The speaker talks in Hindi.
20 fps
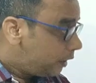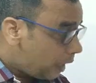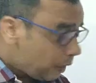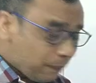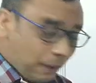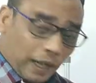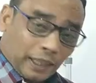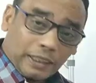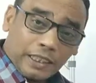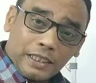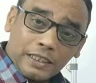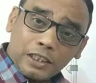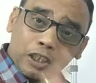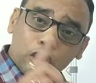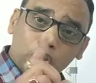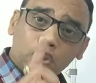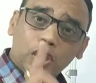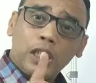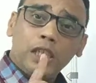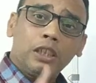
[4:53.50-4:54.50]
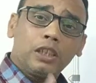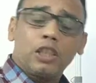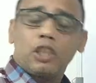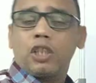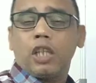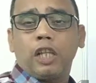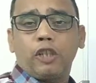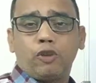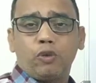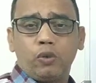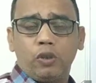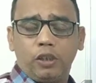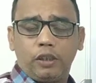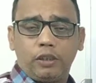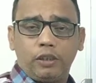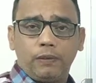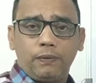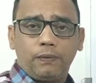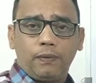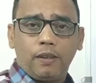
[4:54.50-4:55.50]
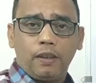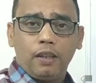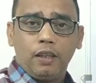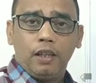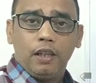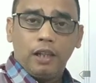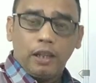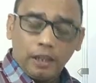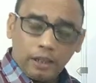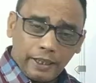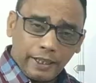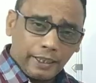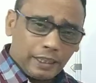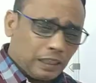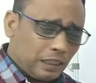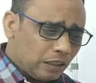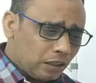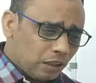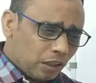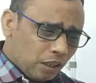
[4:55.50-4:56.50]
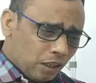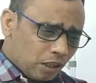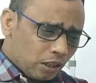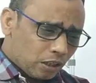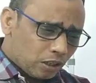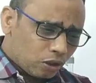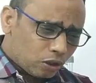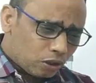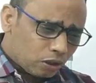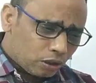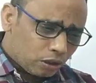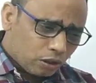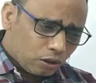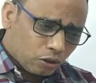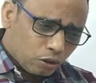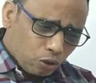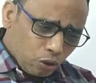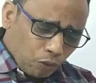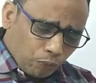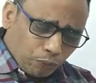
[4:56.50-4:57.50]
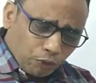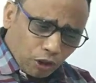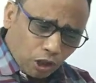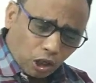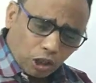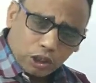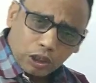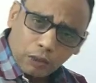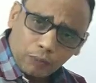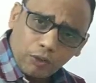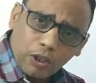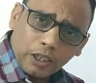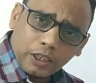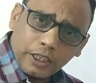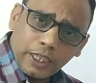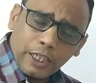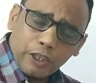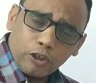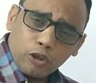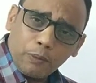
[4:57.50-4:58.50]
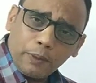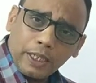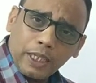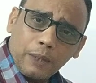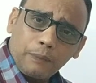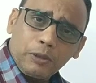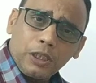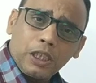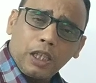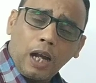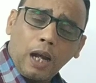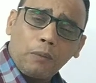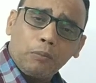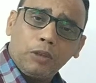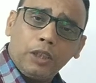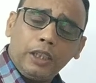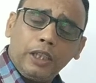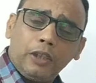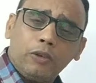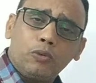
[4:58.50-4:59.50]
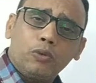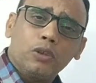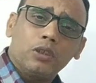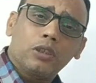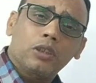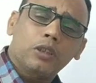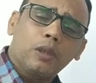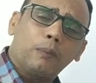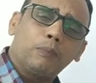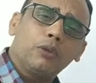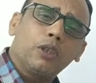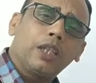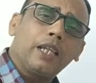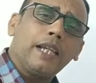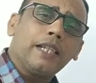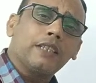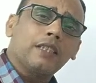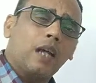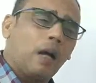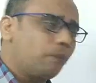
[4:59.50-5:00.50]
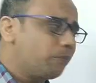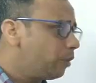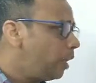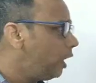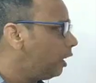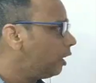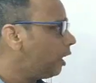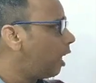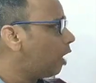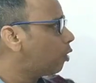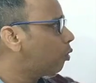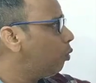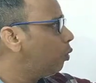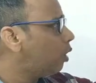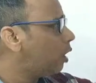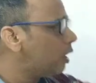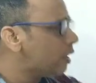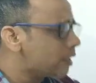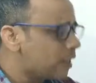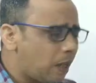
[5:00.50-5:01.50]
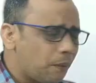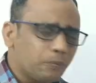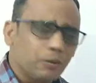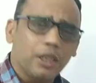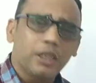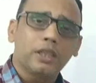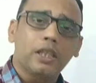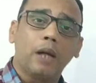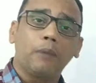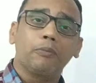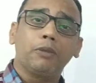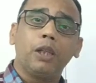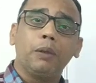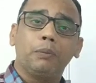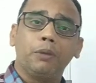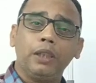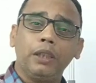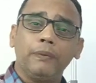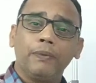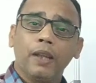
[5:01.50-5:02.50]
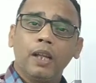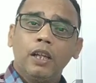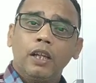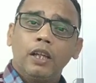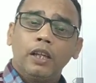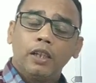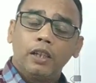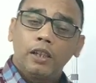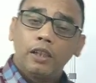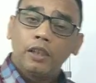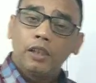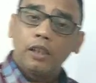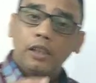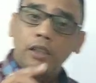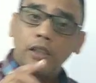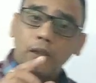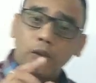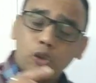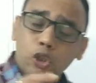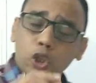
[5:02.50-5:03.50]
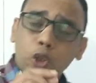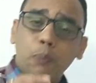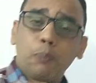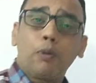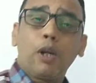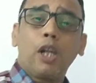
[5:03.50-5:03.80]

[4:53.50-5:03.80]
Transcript: ये बात है सिक्सटीन सेंचुरी की लेकिन जो फिलोसोफर थे जो मैंने अभी नाम लिए उन सब के सामने या गोकल साहब के सामने भी कुछ